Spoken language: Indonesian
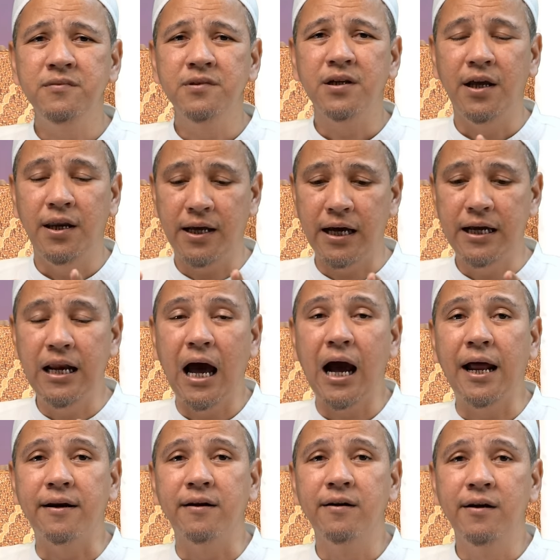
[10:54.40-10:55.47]
Ini
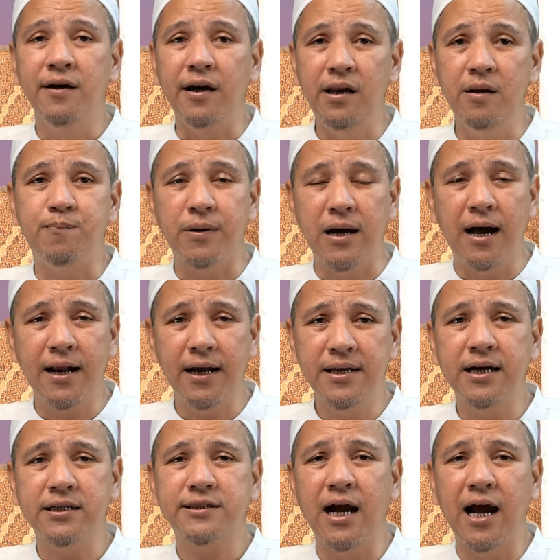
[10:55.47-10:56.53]
kehilangan. Ini barang
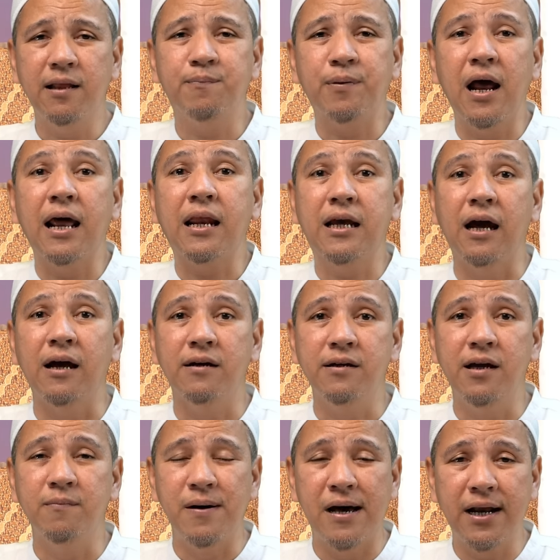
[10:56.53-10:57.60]
yang sangat berharga.
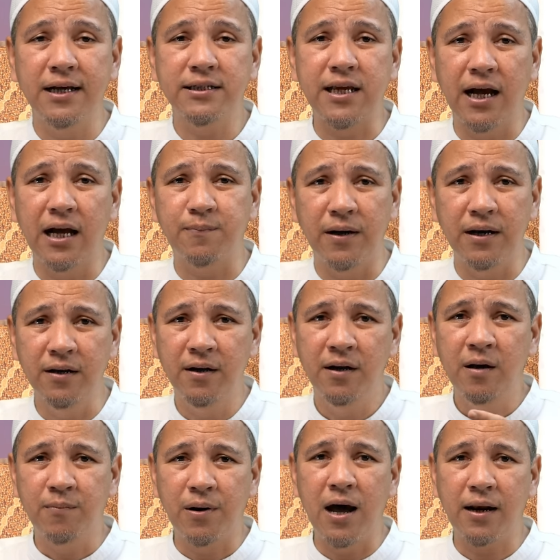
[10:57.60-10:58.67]
Ya, barang yang sangat ber,
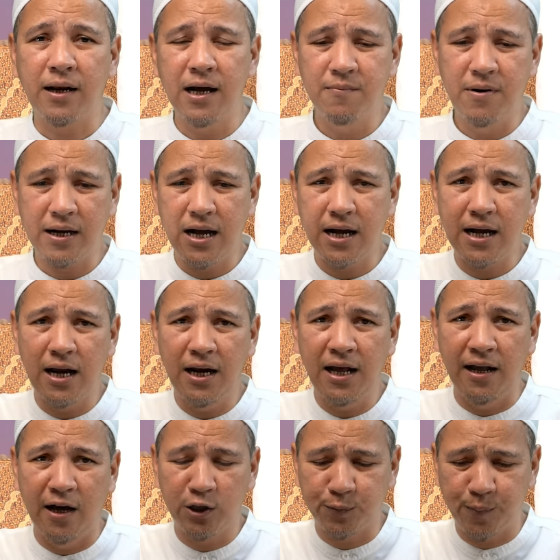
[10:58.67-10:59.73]
berharga maka
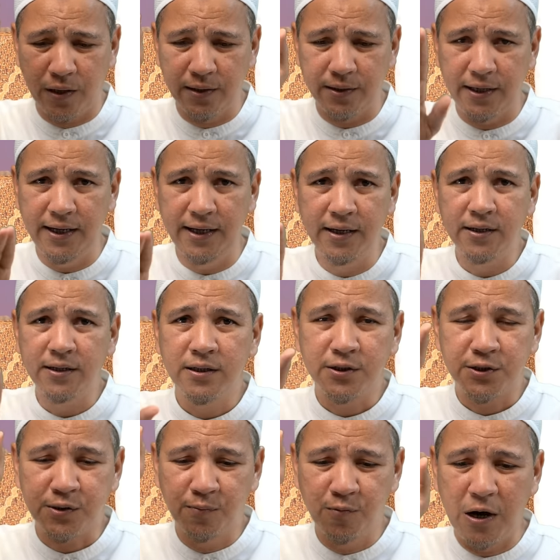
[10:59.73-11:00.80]
kalian harus berhenti,
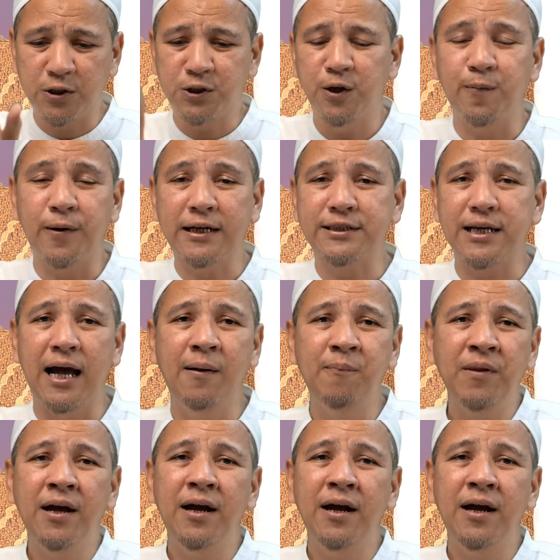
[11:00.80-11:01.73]
semua harus diperiksa.